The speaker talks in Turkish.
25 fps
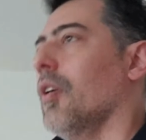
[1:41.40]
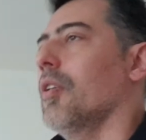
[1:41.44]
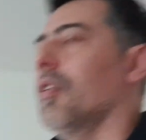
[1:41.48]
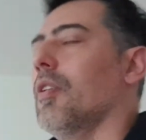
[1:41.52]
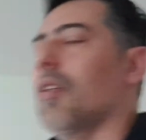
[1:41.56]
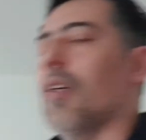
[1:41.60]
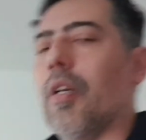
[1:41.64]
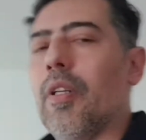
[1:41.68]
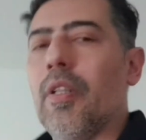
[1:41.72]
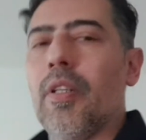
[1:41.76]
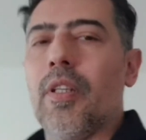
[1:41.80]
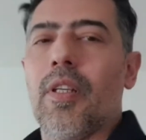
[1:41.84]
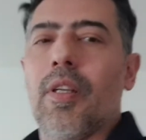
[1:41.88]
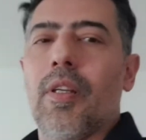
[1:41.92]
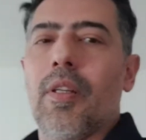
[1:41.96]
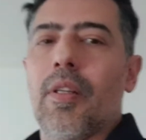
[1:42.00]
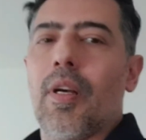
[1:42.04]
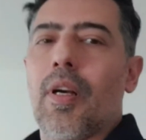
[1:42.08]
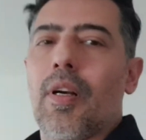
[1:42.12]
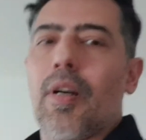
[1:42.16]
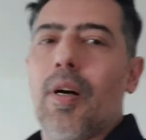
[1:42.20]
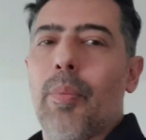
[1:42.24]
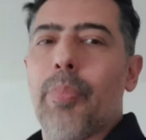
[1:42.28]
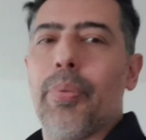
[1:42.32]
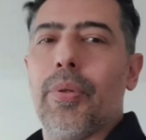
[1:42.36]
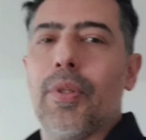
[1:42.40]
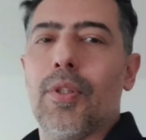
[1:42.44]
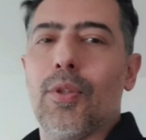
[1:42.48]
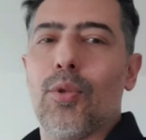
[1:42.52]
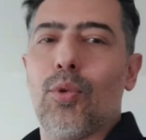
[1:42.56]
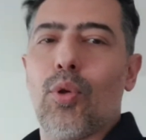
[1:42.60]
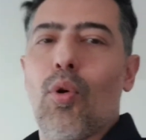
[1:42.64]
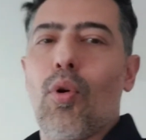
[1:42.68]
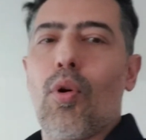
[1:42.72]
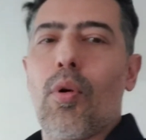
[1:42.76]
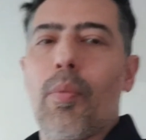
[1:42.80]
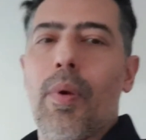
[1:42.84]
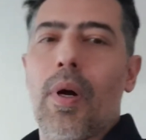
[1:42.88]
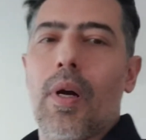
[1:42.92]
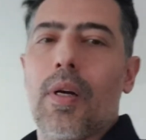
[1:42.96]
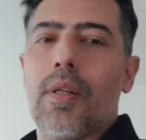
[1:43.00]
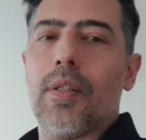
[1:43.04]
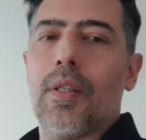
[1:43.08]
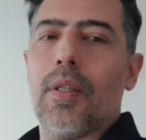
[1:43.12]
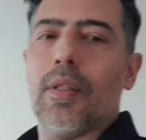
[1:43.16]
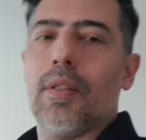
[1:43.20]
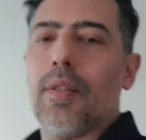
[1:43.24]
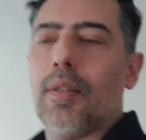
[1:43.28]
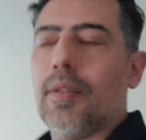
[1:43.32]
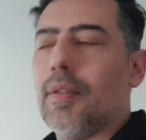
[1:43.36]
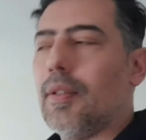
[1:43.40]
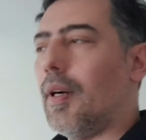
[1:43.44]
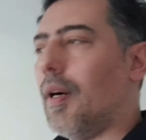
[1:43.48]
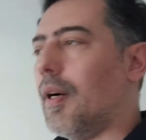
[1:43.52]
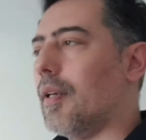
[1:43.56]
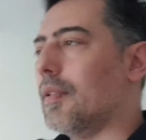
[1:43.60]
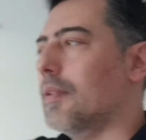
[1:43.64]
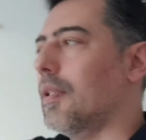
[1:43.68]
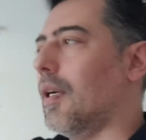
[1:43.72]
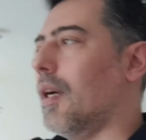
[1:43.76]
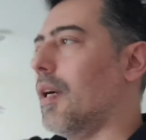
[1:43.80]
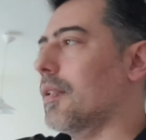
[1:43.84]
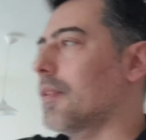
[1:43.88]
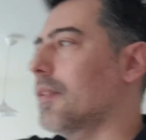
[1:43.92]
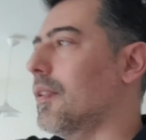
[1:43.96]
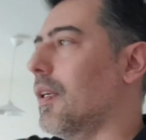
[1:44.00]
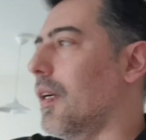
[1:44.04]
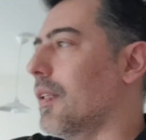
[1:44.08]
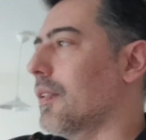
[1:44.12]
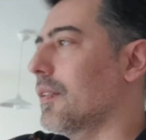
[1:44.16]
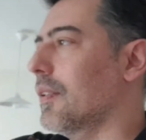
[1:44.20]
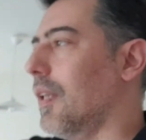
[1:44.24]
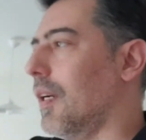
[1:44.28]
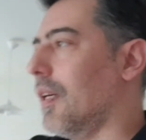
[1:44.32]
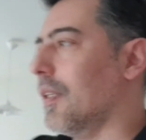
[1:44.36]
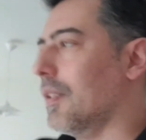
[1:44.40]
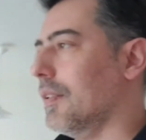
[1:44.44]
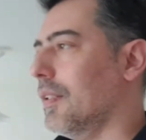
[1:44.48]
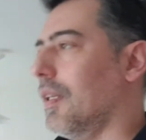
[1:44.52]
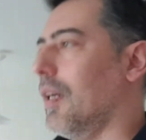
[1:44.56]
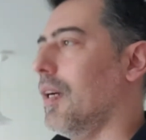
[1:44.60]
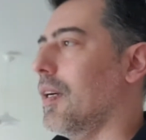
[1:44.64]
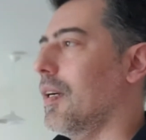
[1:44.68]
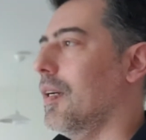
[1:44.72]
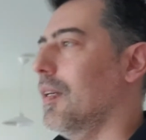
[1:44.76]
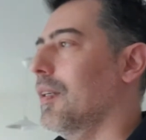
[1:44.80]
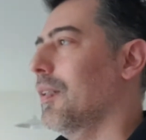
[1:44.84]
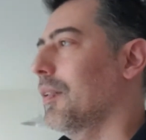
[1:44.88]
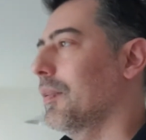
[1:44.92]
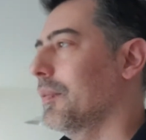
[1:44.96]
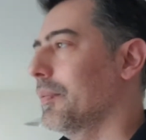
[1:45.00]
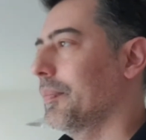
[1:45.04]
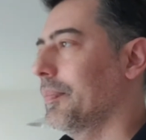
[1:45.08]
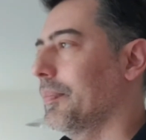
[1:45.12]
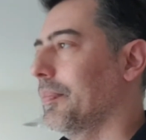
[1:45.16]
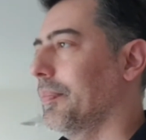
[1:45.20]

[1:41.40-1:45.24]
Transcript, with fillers: Yani yine kapıyı tokmakladı tak tak tak tak tak.